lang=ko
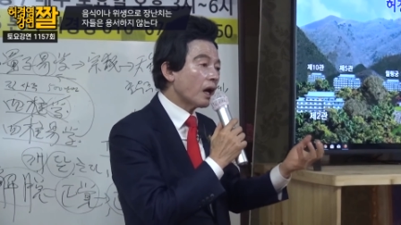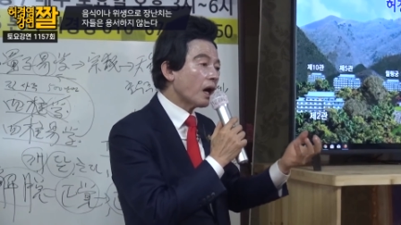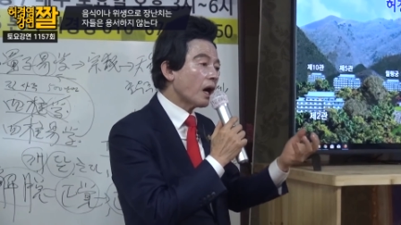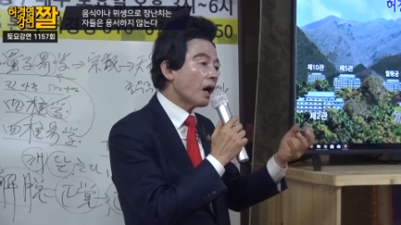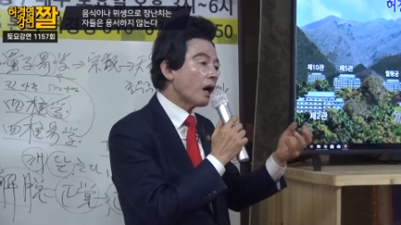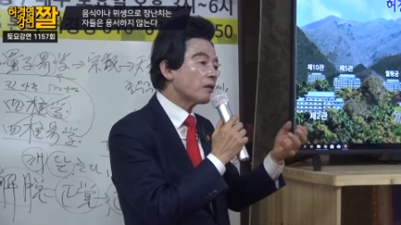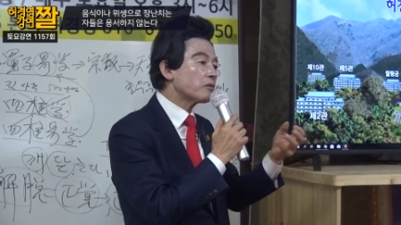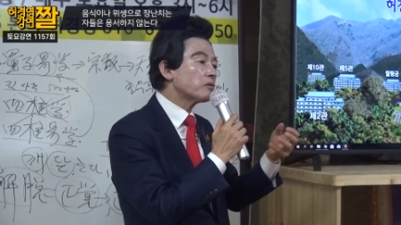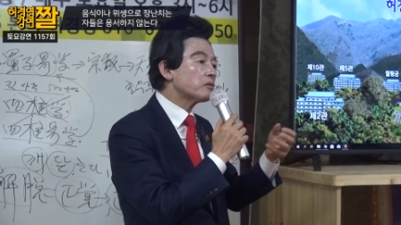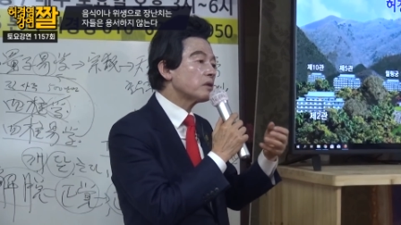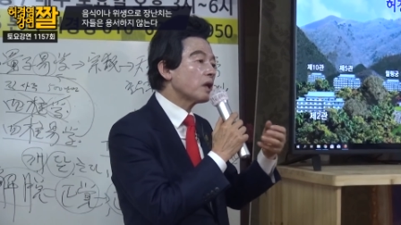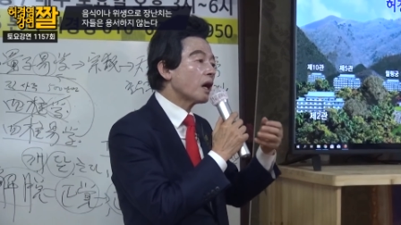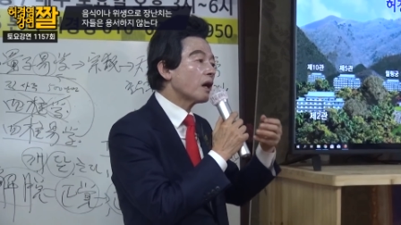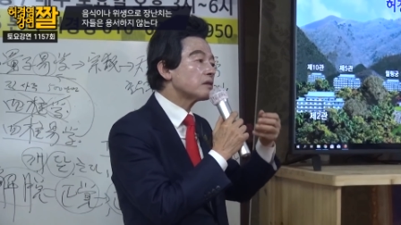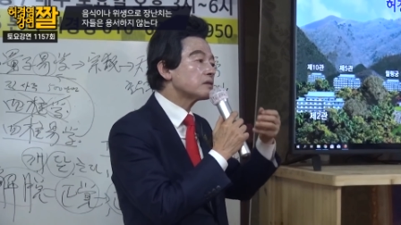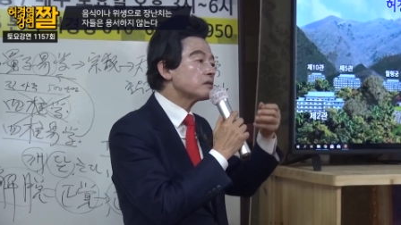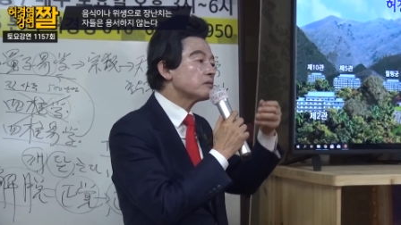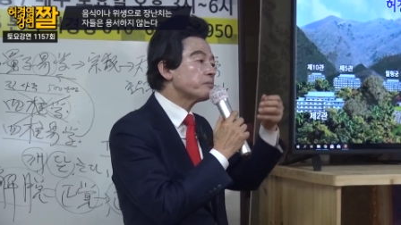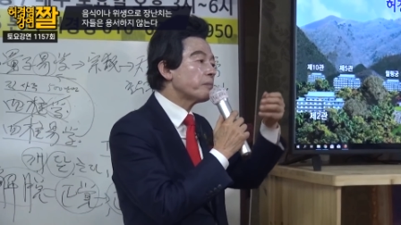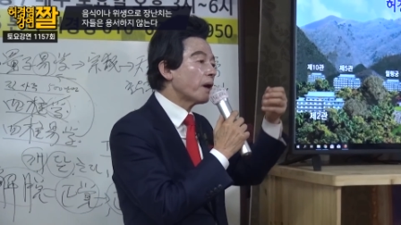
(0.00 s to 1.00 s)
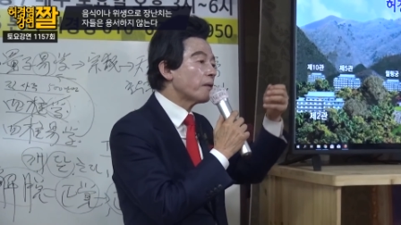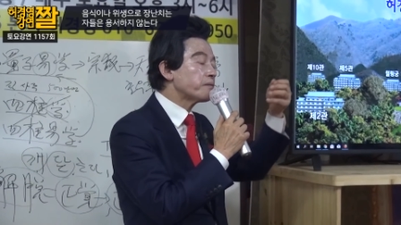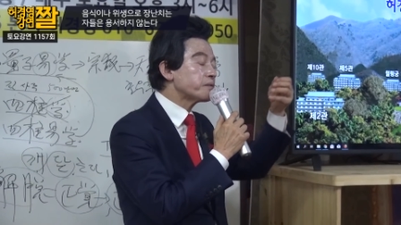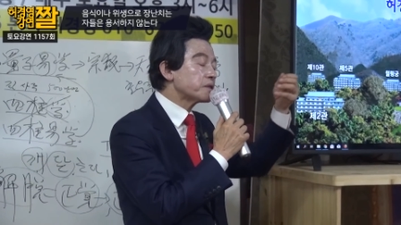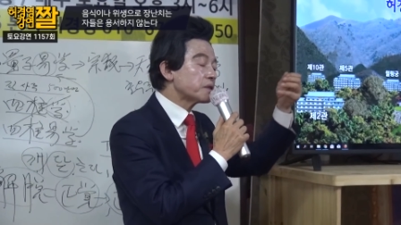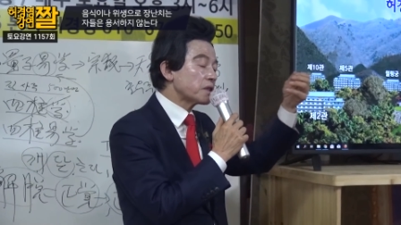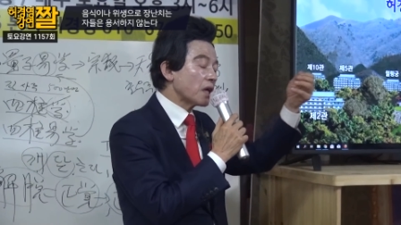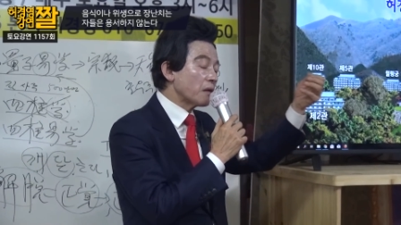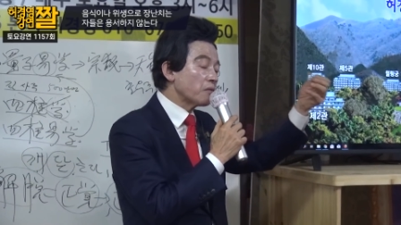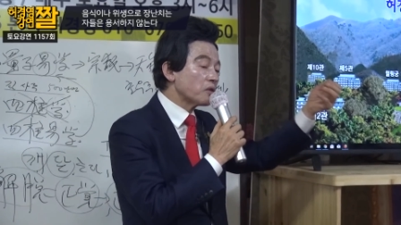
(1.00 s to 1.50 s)
하루 나가서 밥
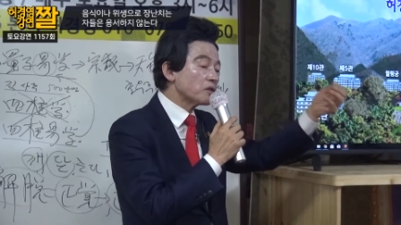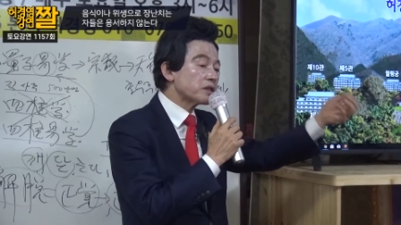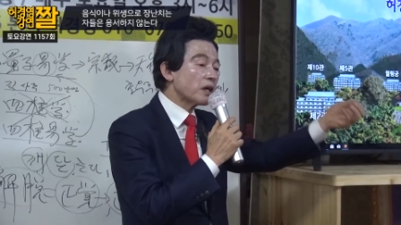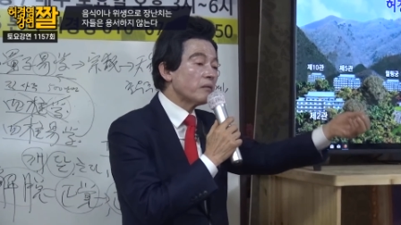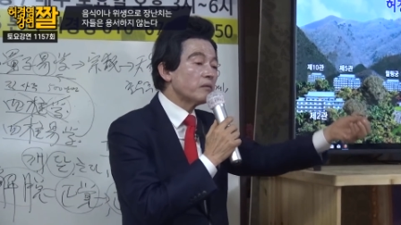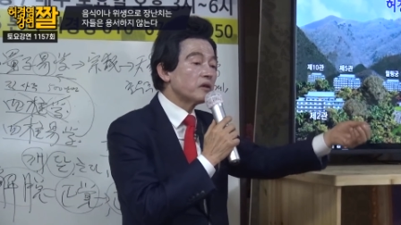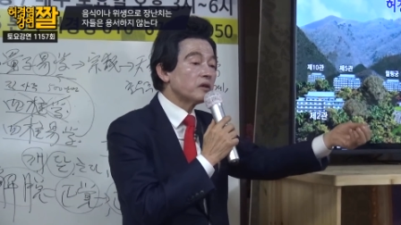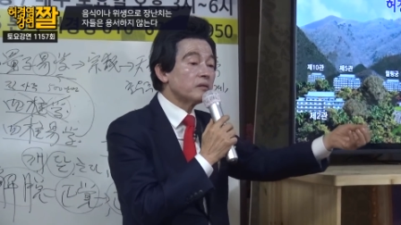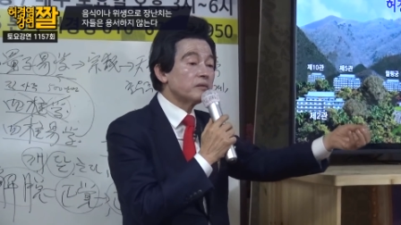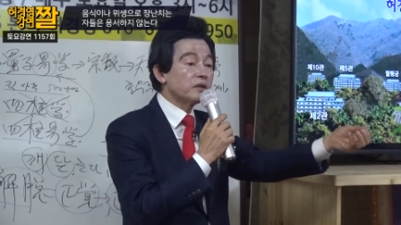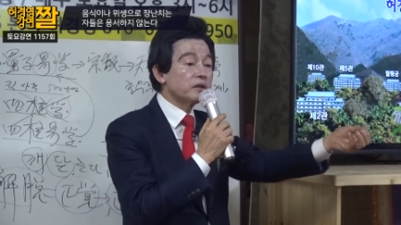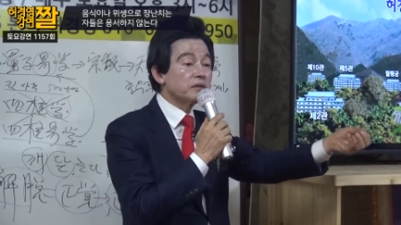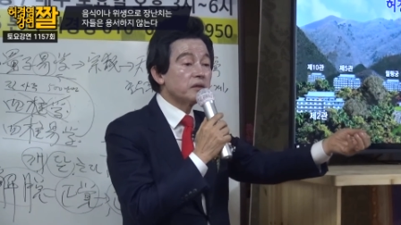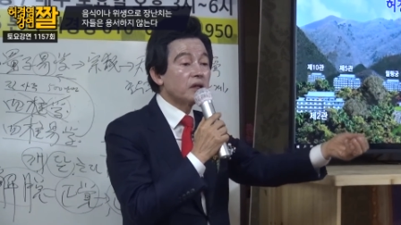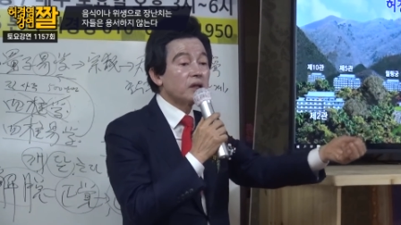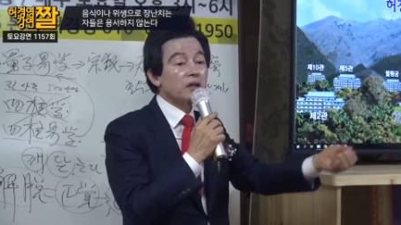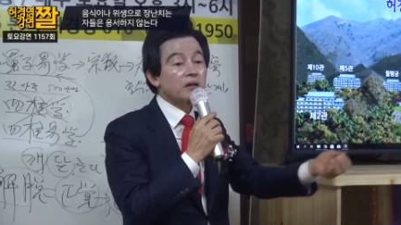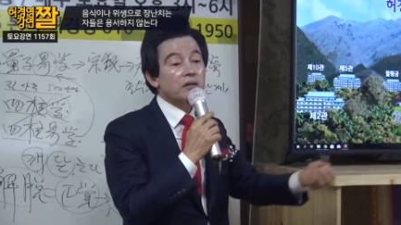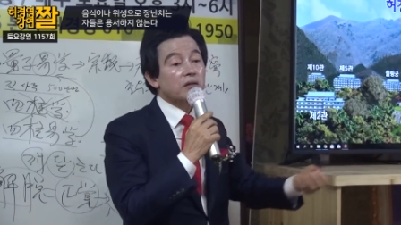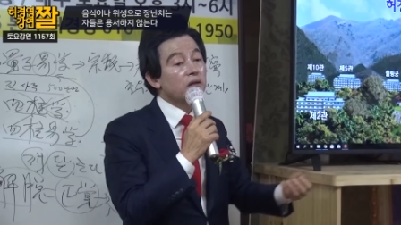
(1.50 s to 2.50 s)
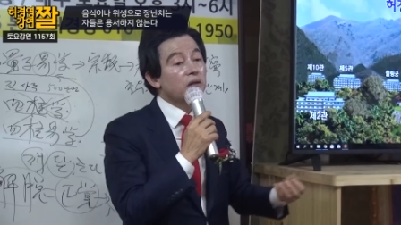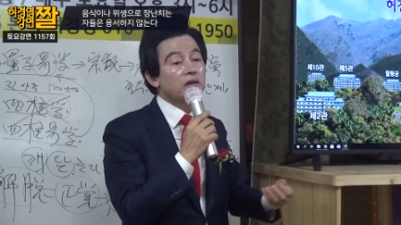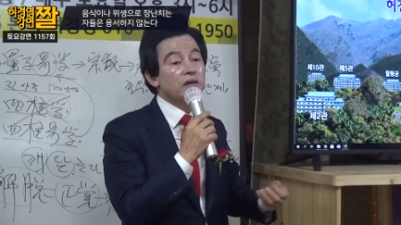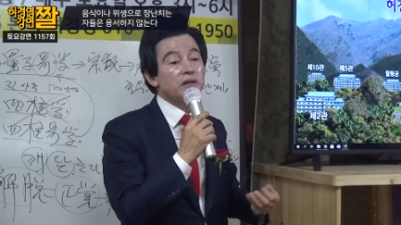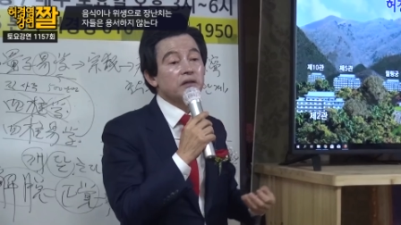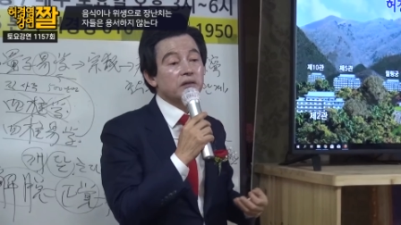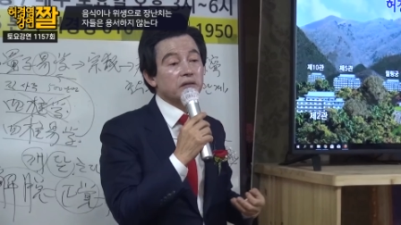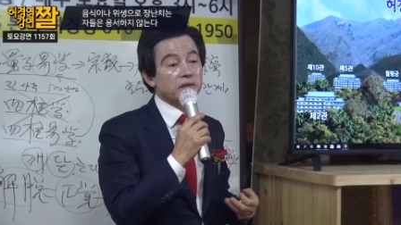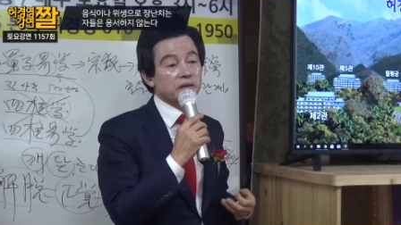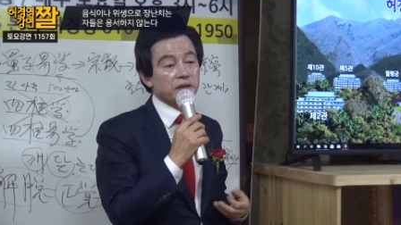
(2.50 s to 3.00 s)
잘못 사 먹으면
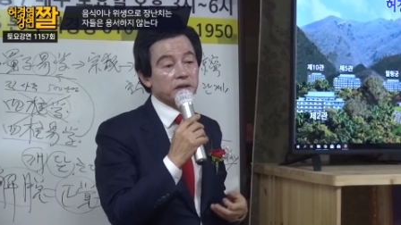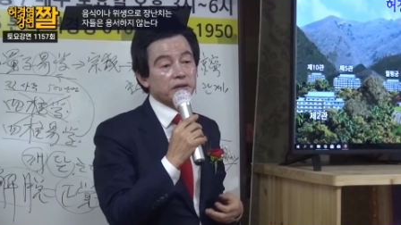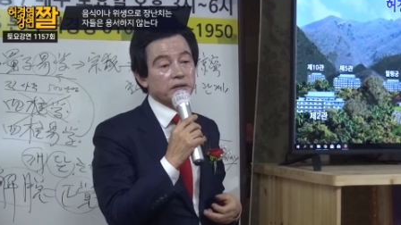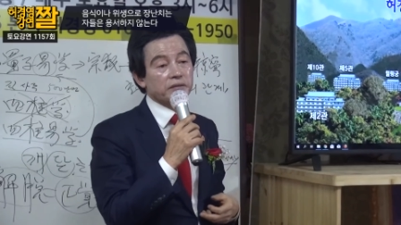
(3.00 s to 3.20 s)
걸리는 거야.